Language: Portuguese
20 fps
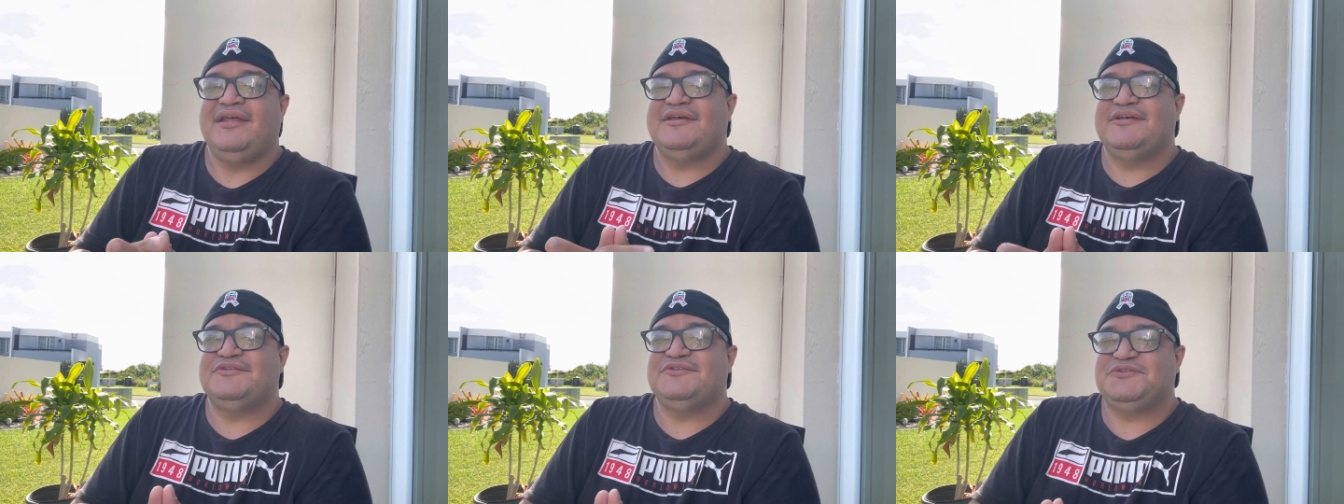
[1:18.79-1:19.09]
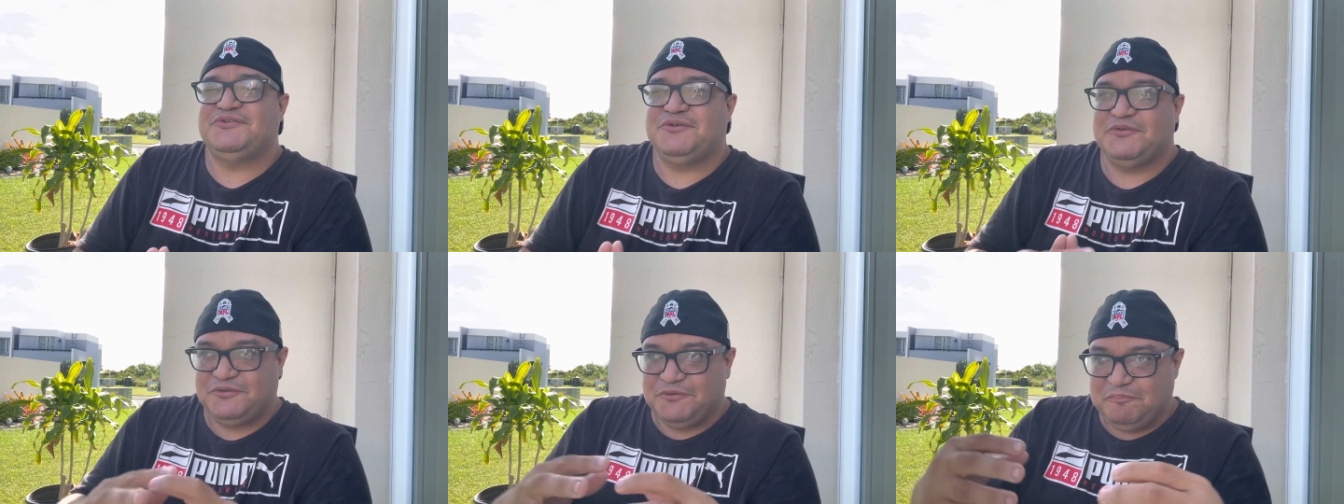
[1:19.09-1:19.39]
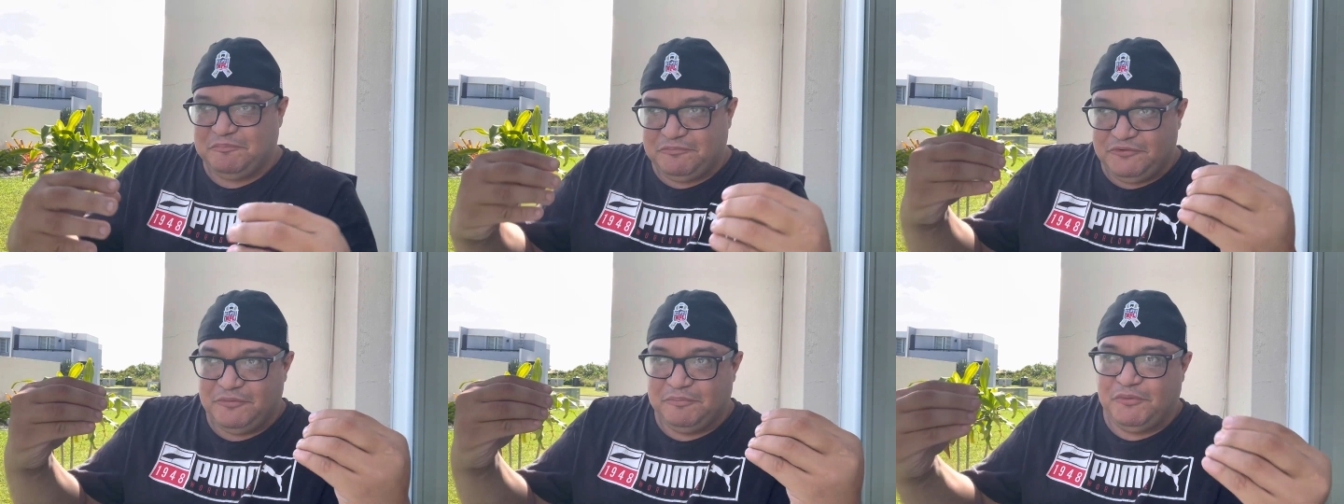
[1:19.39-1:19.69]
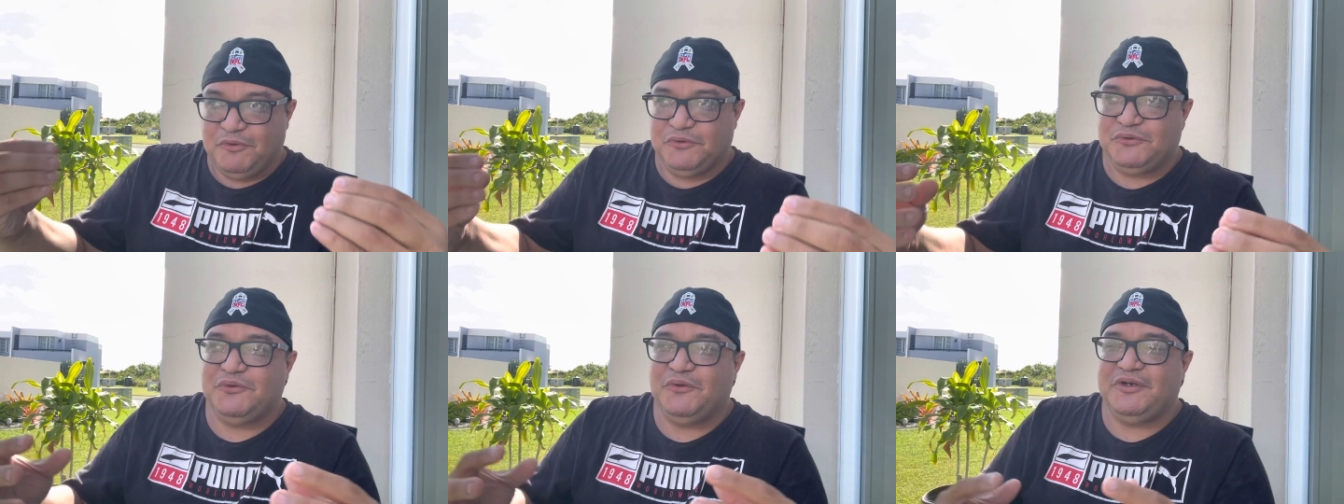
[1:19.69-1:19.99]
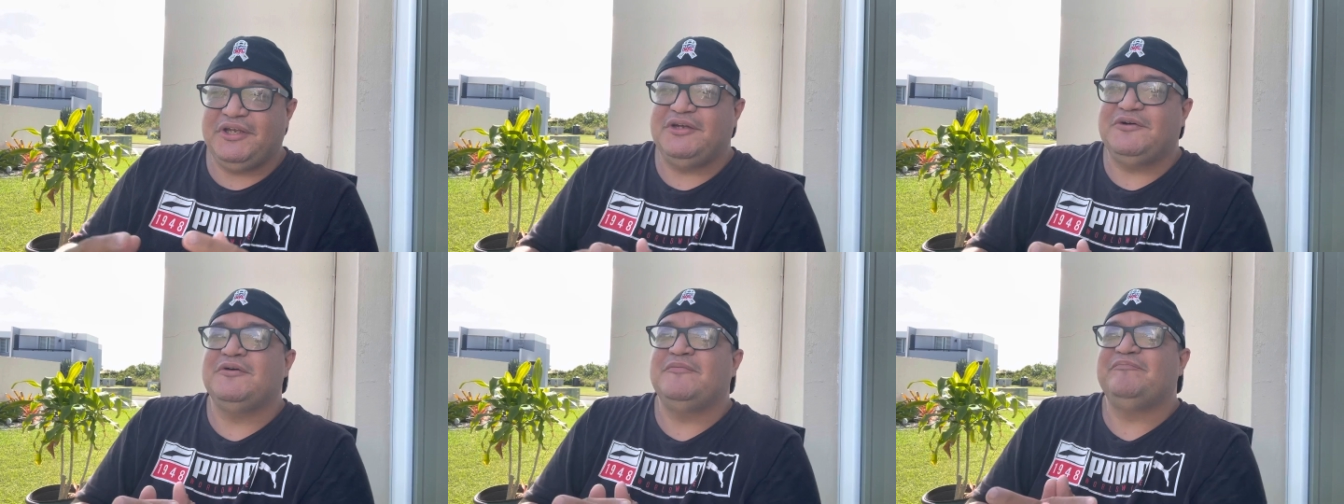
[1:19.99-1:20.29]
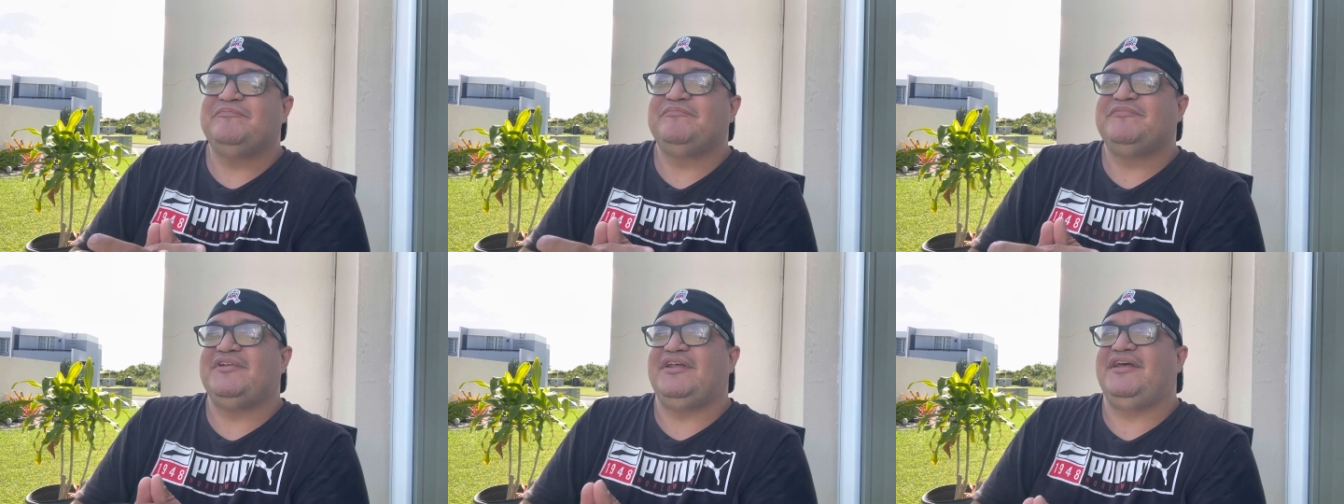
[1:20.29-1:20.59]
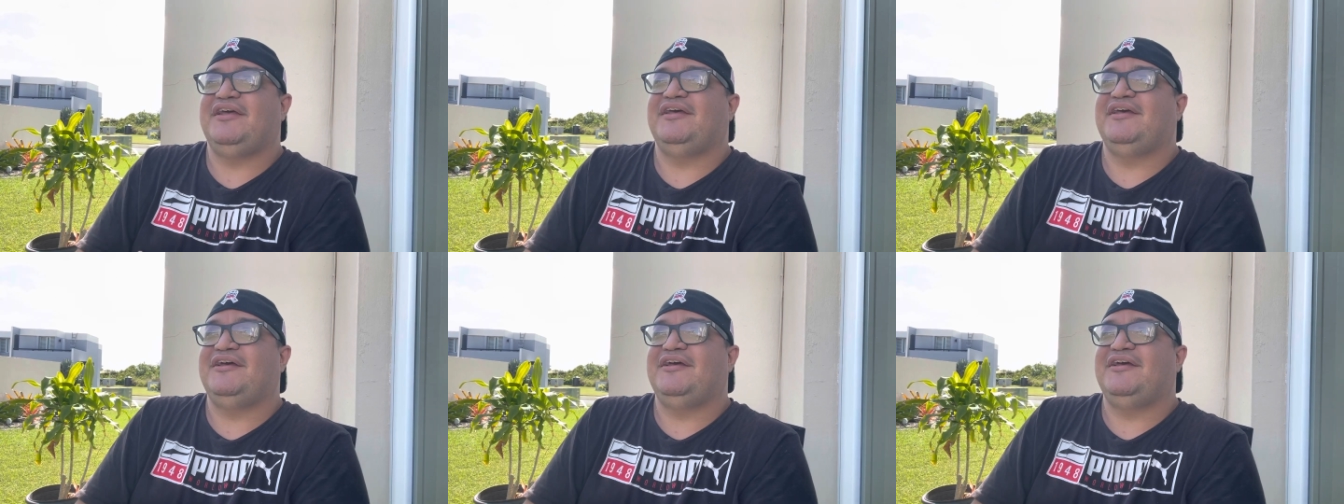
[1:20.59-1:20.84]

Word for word: eu sou do Porto Rico, é,